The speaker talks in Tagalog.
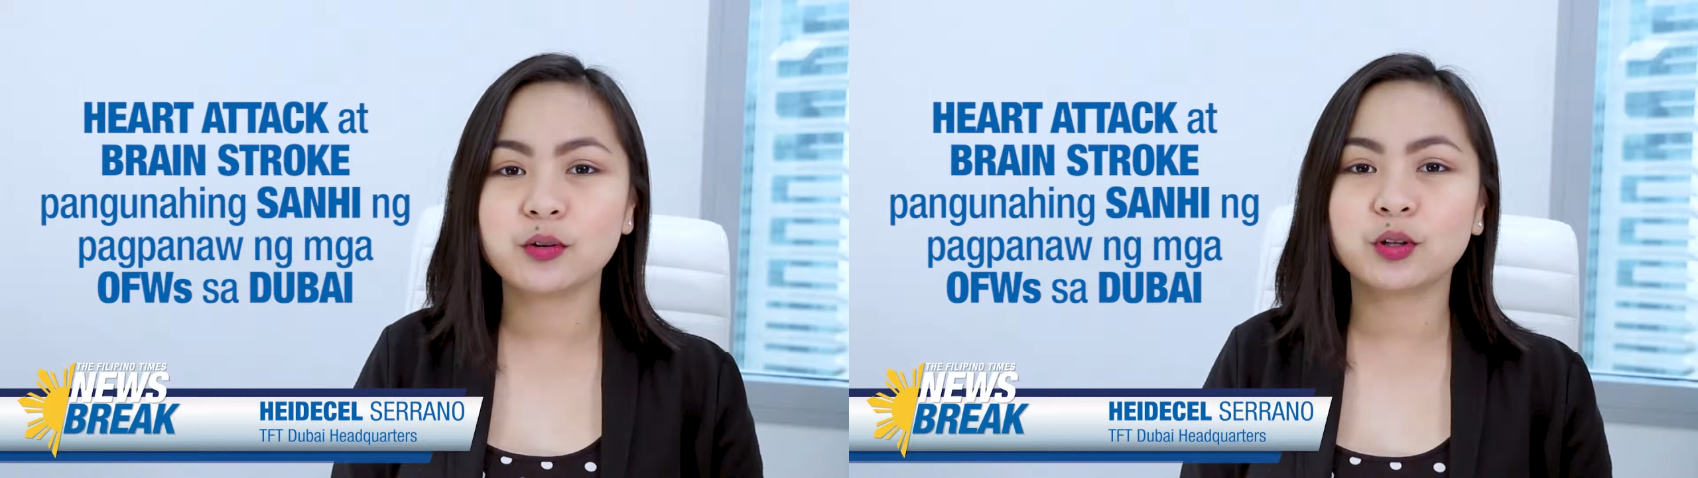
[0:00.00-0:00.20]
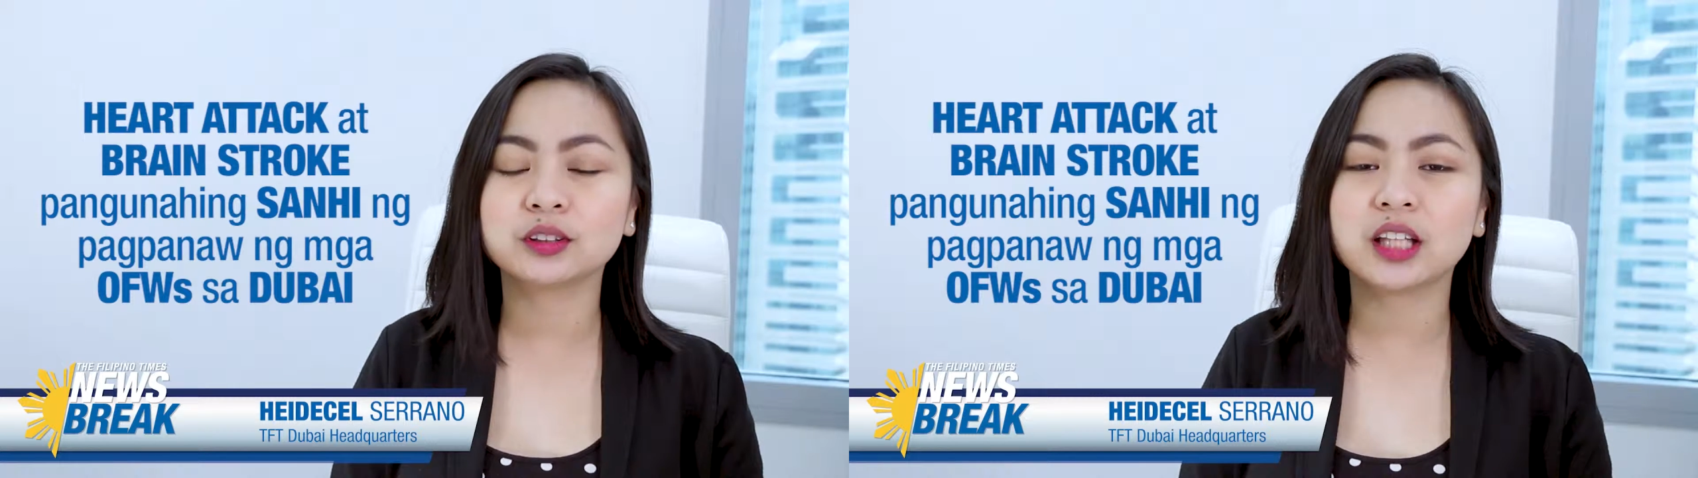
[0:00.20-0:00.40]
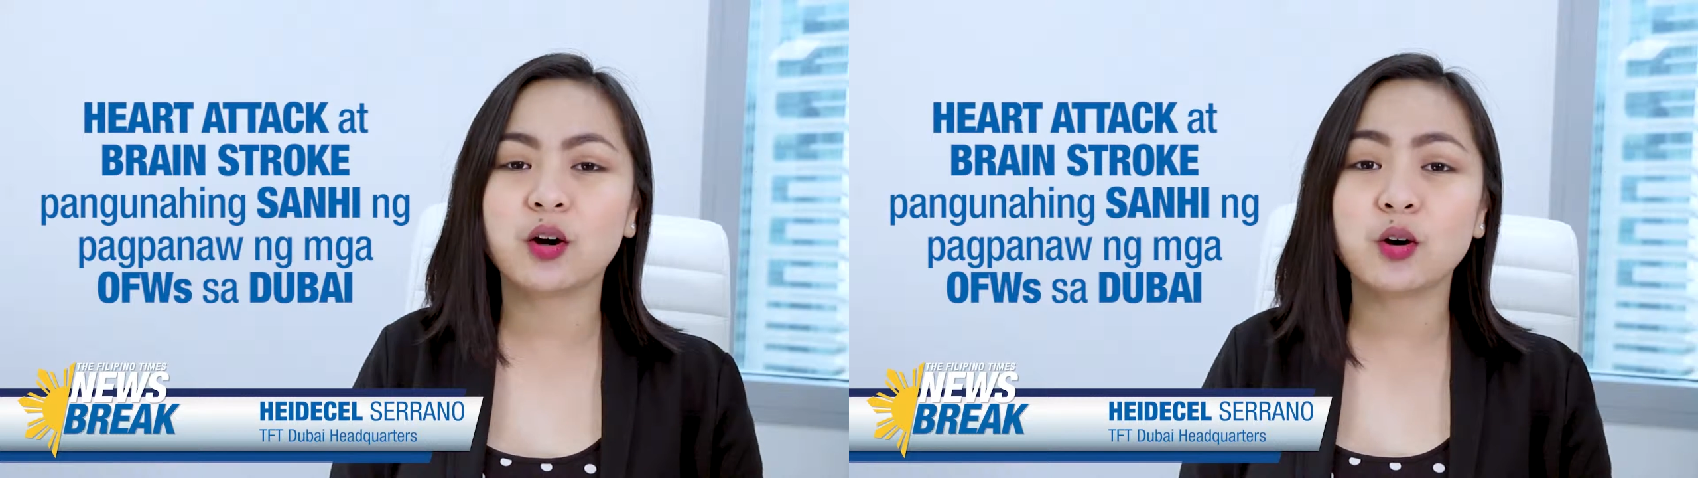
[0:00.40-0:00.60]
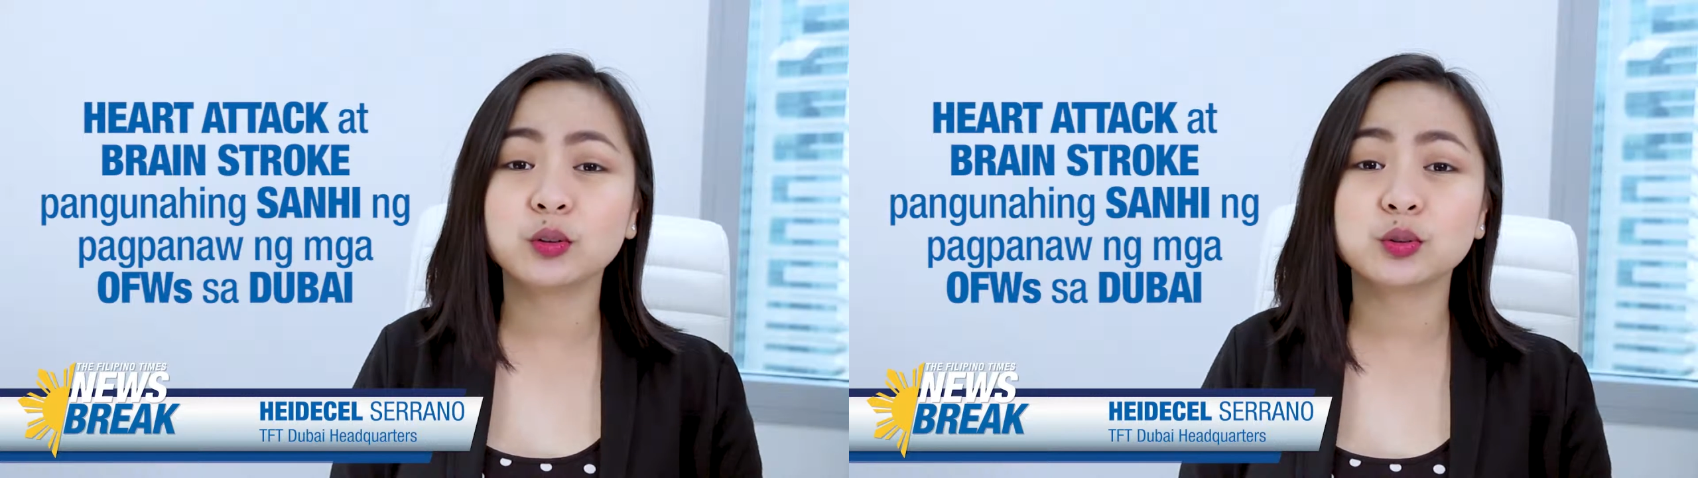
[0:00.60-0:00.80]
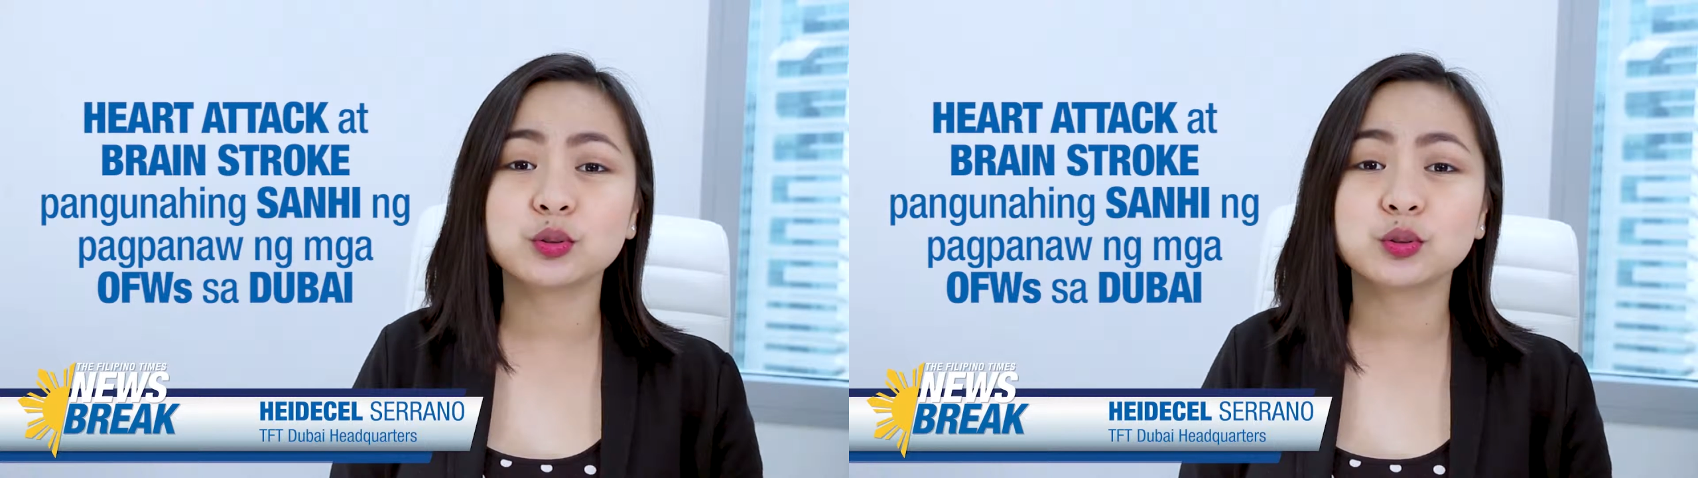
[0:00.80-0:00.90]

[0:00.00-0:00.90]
noong taong